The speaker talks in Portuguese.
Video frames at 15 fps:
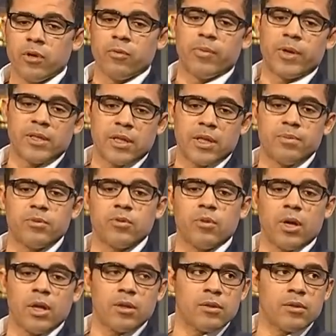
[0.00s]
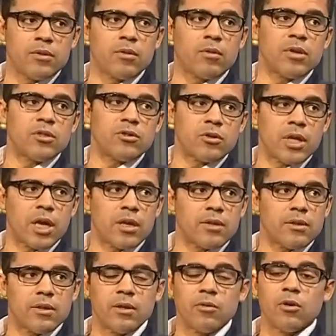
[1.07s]
é o prazer pessoal de, de uhum. colecionar.
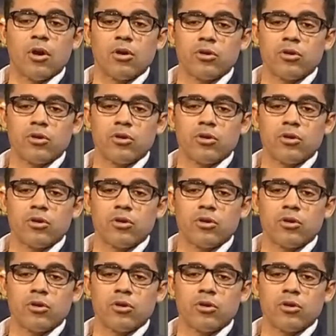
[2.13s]
Claro. Eu